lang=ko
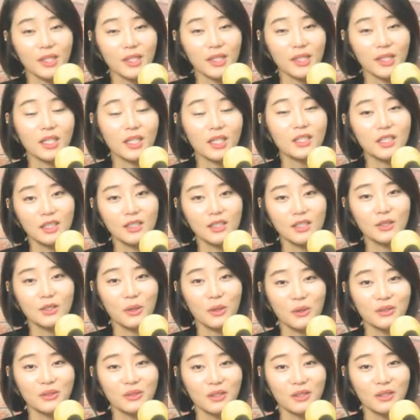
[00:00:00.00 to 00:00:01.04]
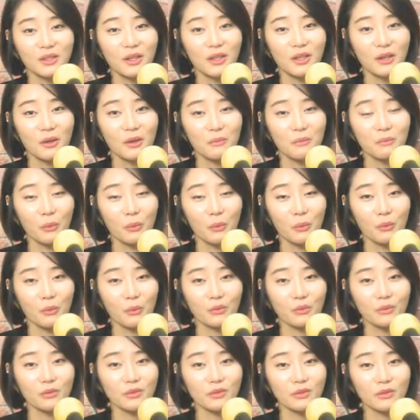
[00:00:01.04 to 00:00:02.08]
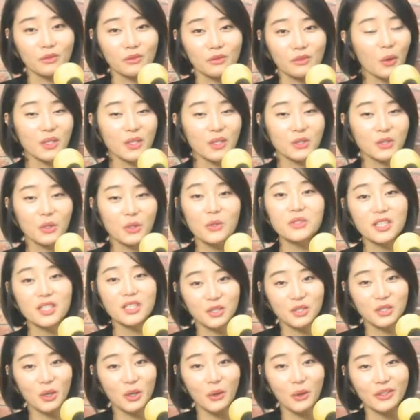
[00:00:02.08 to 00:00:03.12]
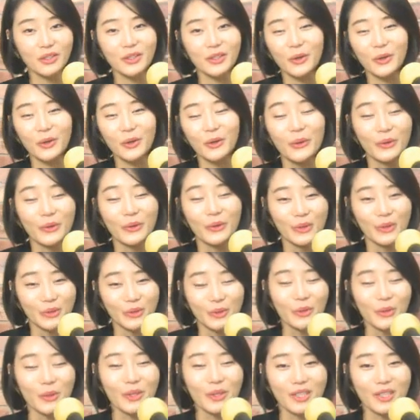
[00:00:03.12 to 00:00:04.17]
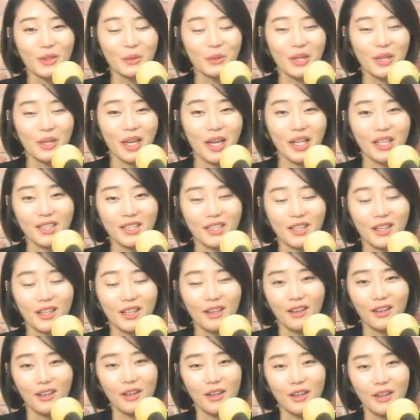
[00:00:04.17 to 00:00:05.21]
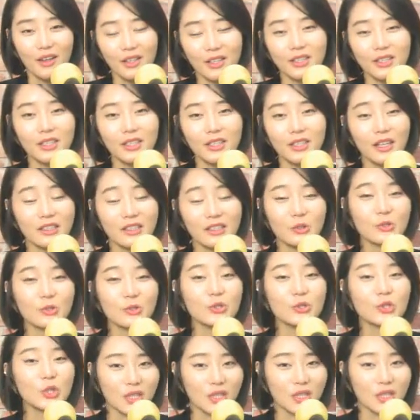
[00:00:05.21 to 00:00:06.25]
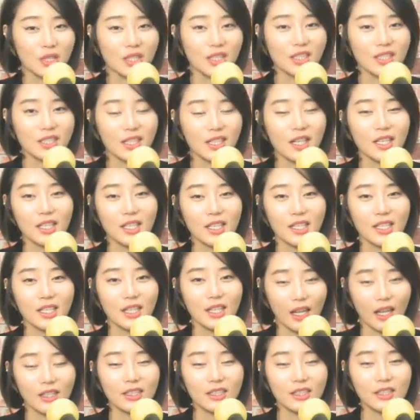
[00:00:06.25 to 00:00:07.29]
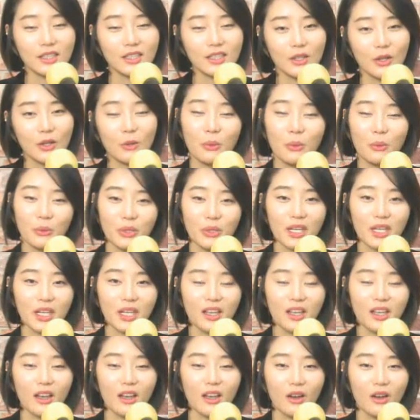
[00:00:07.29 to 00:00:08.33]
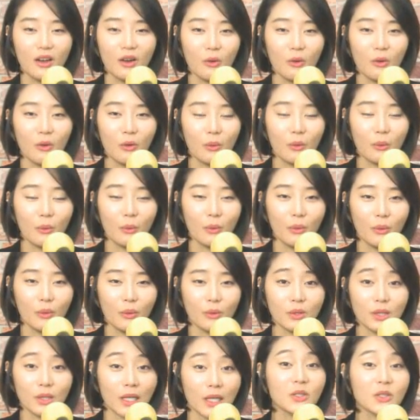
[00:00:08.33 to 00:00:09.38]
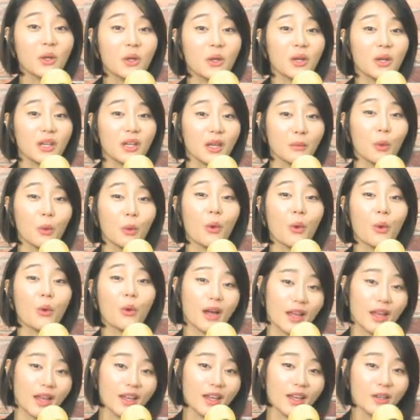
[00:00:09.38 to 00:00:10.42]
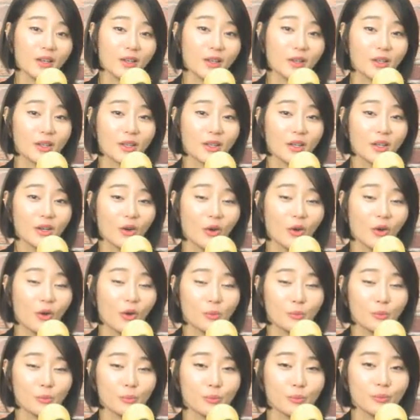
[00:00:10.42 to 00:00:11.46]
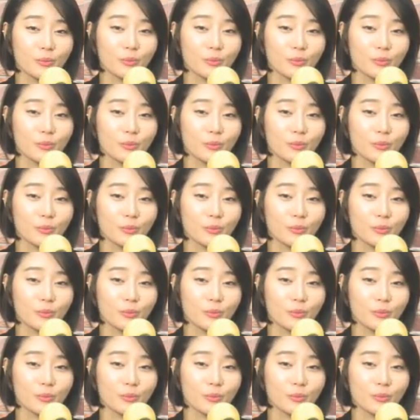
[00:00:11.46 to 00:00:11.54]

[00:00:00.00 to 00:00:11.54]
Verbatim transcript: 받아들이는 그런 뭐 탁월한 천재성 뭐 이런 것도 있는 것도 아닌데 그때 그 구절이 생각이 나는 걸 보니 어, 강렬하게 무언가에 어,